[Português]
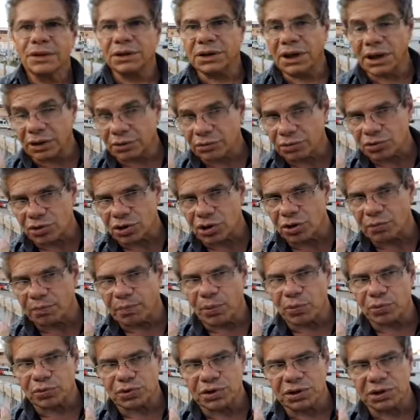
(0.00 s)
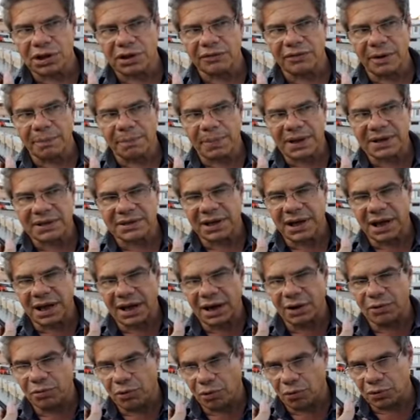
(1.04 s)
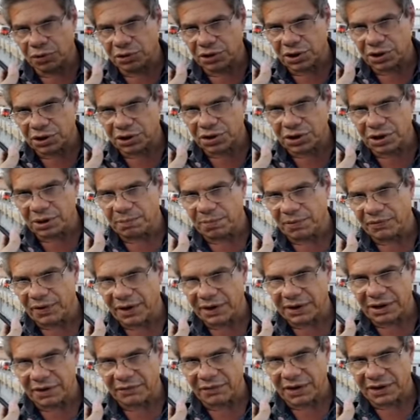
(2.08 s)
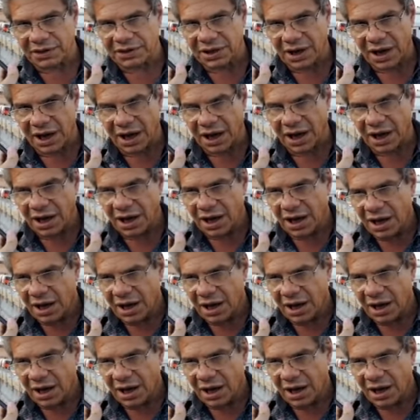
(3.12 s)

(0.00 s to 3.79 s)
Dentro de Leopoldina, vai passar na rua Cotegipe, vai atravessar